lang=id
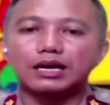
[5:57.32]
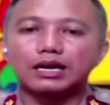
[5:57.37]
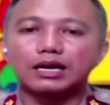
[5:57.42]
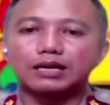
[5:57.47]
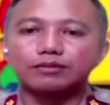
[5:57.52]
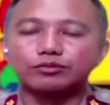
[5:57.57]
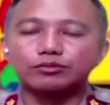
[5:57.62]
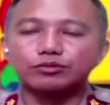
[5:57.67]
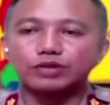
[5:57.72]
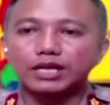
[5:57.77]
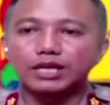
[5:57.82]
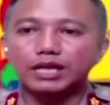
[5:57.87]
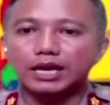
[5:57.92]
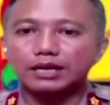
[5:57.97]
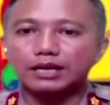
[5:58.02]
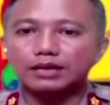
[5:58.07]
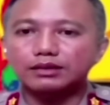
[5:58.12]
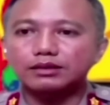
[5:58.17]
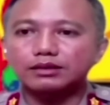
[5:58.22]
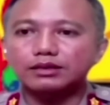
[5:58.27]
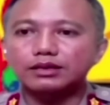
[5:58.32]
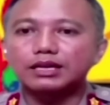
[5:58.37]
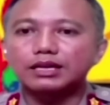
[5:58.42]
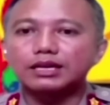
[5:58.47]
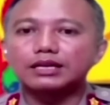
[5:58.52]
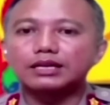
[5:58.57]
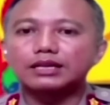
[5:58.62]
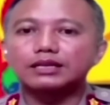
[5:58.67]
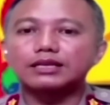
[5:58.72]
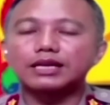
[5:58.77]
uh, kemudian
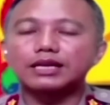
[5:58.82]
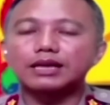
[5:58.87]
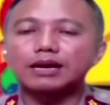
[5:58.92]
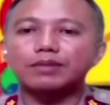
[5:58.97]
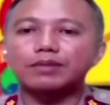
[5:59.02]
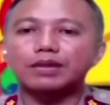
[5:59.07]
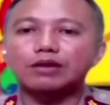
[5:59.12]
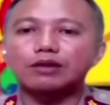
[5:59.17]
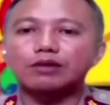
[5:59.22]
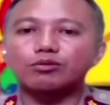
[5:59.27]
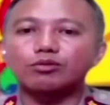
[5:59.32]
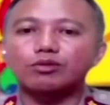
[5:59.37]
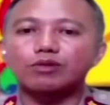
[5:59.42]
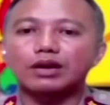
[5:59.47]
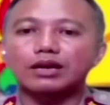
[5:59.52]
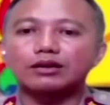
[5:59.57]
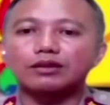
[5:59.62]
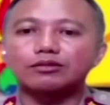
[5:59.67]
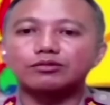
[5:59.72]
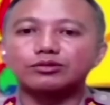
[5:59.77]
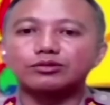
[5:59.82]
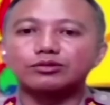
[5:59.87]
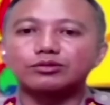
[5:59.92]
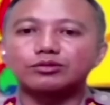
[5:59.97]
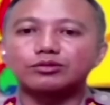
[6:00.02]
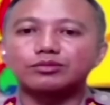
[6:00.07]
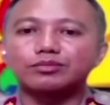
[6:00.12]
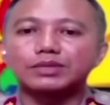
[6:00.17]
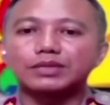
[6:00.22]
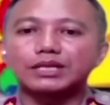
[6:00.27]
dia melakukan
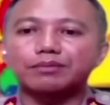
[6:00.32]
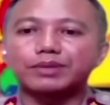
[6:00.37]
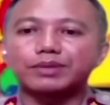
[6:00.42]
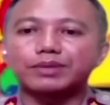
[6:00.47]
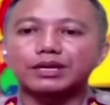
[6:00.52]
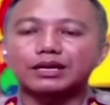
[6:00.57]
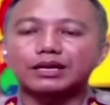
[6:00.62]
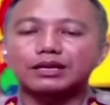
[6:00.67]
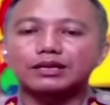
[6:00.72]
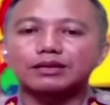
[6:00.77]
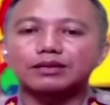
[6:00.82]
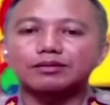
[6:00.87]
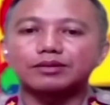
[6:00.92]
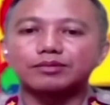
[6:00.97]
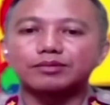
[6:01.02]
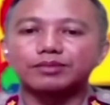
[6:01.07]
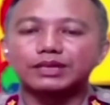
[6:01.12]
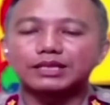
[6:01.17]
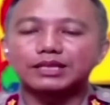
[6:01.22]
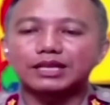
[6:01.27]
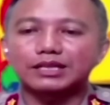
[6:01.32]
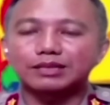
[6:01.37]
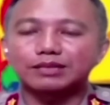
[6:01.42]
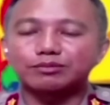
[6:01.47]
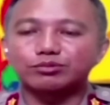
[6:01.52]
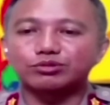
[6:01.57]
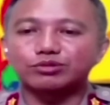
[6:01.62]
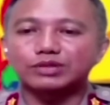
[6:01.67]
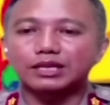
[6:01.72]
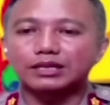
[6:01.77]
untuk menyampaikan minta
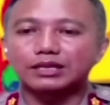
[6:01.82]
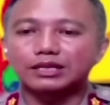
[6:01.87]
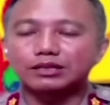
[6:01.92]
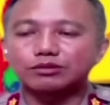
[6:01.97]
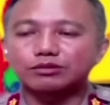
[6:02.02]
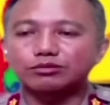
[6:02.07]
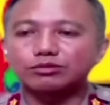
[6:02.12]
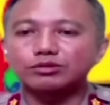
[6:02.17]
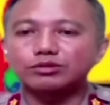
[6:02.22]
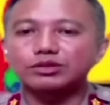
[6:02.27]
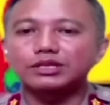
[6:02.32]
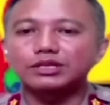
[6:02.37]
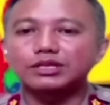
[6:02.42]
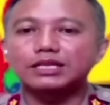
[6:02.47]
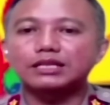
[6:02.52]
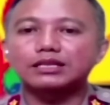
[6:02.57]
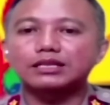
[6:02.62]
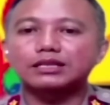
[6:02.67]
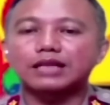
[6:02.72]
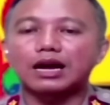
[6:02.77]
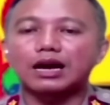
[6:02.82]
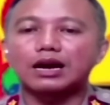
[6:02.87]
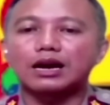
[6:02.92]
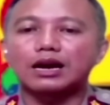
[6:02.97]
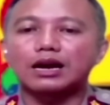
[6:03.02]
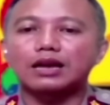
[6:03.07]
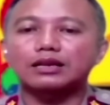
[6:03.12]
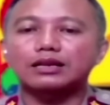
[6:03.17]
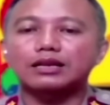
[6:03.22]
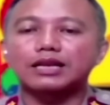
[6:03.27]
tebusan itu di
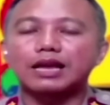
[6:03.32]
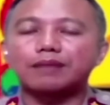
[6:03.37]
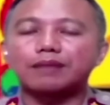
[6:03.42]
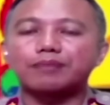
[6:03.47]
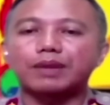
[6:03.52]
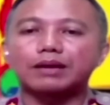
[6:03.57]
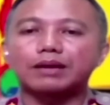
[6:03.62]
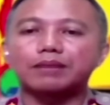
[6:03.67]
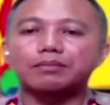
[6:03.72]
tanggal 8